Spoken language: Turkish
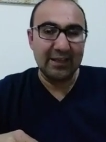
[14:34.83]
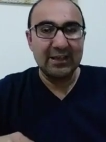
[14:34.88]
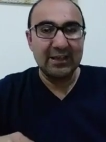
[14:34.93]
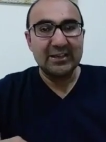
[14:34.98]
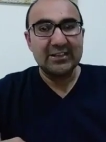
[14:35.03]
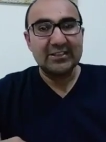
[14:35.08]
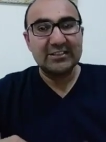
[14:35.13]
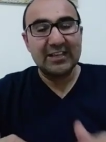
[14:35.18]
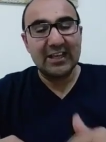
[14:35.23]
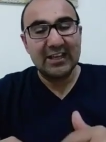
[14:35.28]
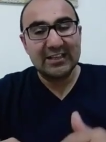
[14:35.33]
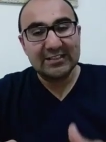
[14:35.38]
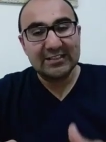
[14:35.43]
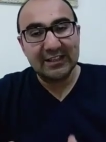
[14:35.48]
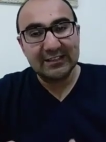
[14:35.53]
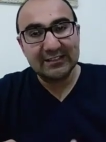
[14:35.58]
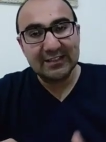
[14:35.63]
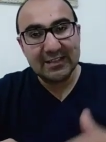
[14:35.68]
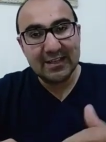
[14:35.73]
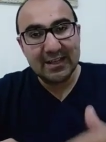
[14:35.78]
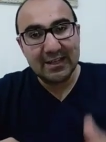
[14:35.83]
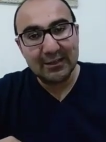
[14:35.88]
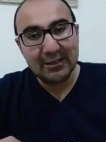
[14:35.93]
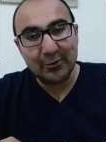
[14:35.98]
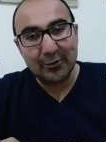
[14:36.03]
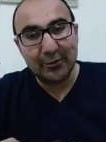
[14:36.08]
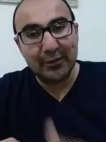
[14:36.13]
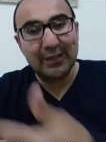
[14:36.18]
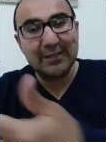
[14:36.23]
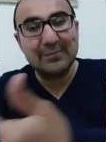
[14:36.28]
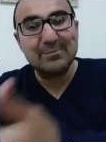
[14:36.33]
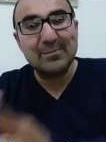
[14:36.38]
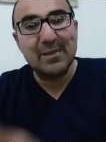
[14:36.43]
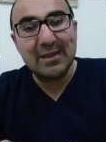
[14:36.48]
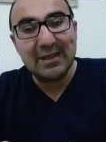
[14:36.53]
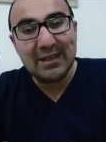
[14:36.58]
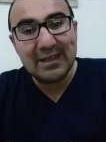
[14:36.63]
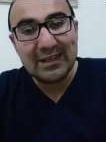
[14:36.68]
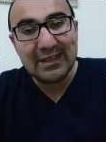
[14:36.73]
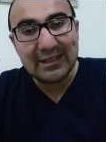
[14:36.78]
Şehzadelerin
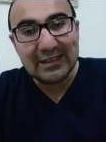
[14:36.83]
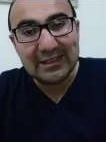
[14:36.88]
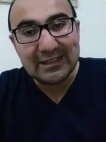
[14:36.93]
öğretmeni